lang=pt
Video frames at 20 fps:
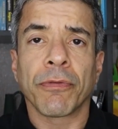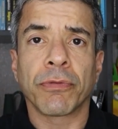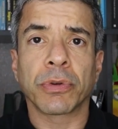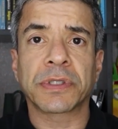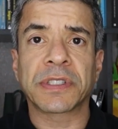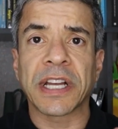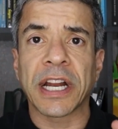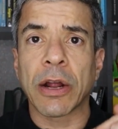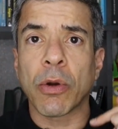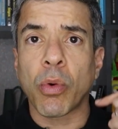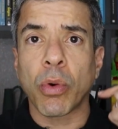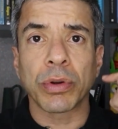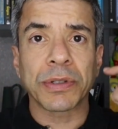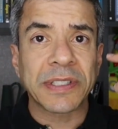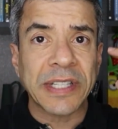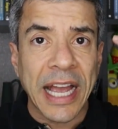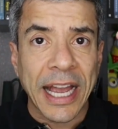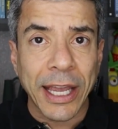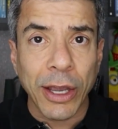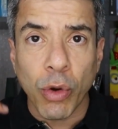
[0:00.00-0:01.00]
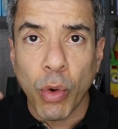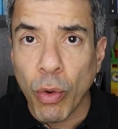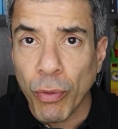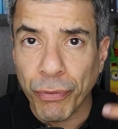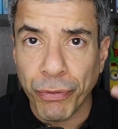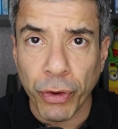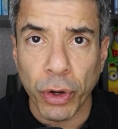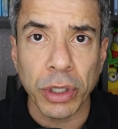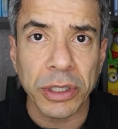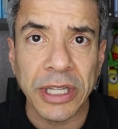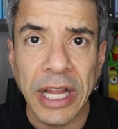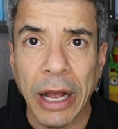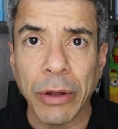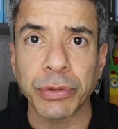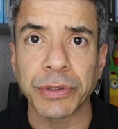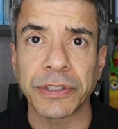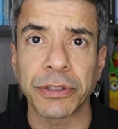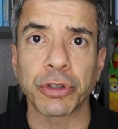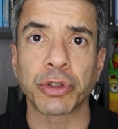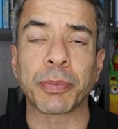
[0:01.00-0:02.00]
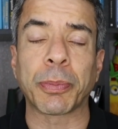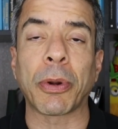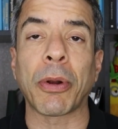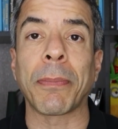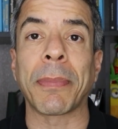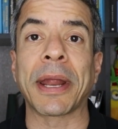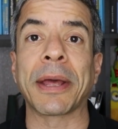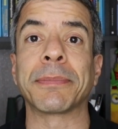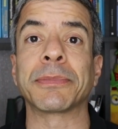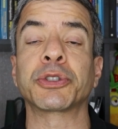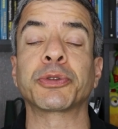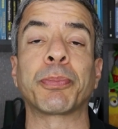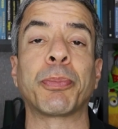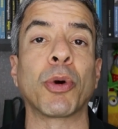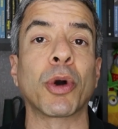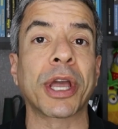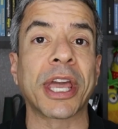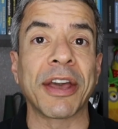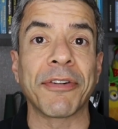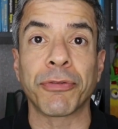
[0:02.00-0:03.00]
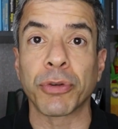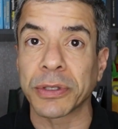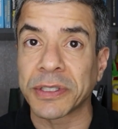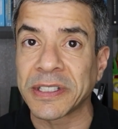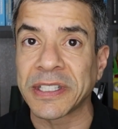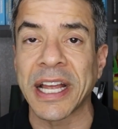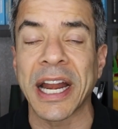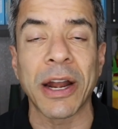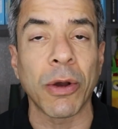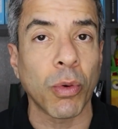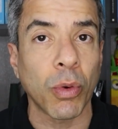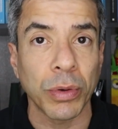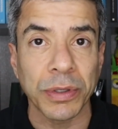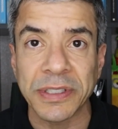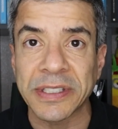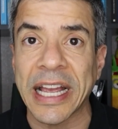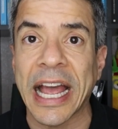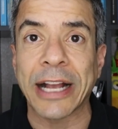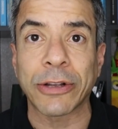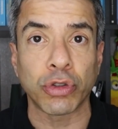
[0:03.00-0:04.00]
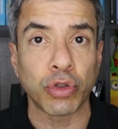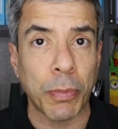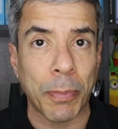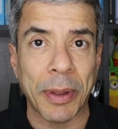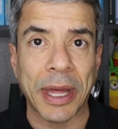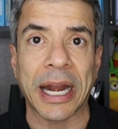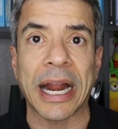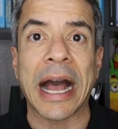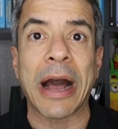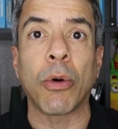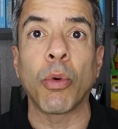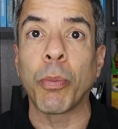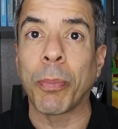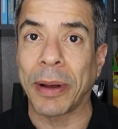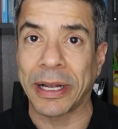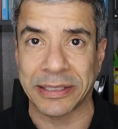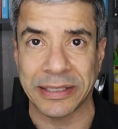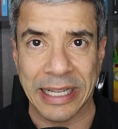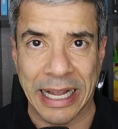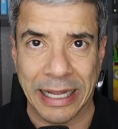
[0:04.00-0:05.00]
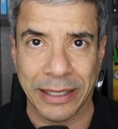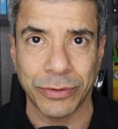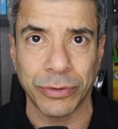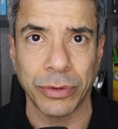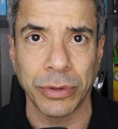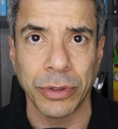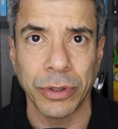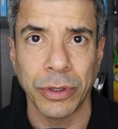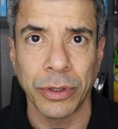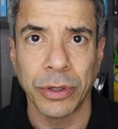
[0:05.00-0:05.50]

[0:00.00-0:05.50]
você não consegue confrontar os seus problemas porque você não consegue superar o passado.